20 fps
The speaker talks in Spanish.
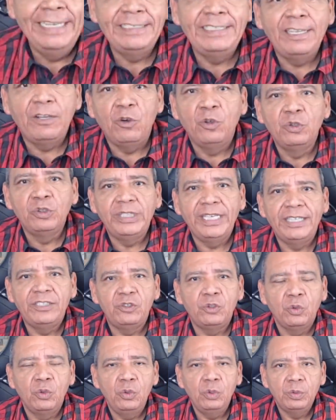ese
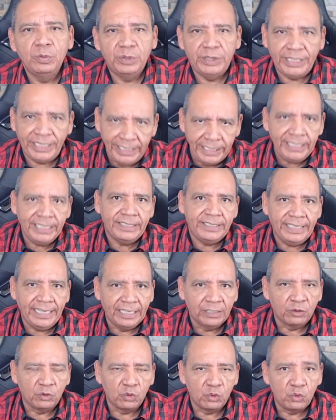contexto, sí, es
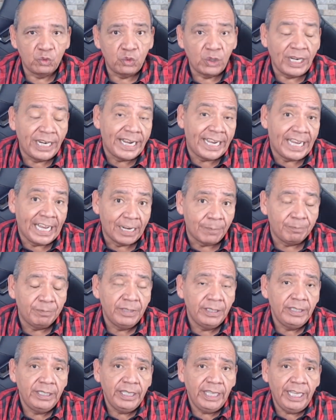cierto, Susana Harp
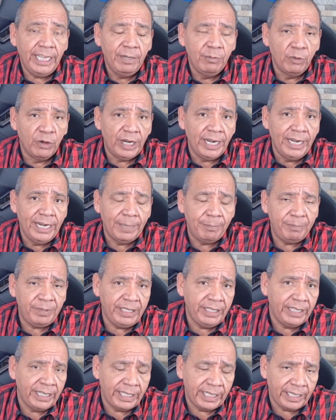en Morena
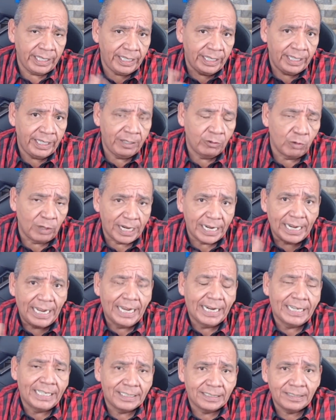pide que en
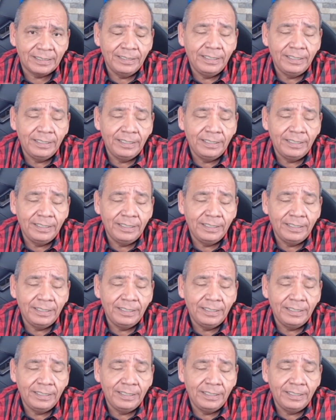Oaxaca,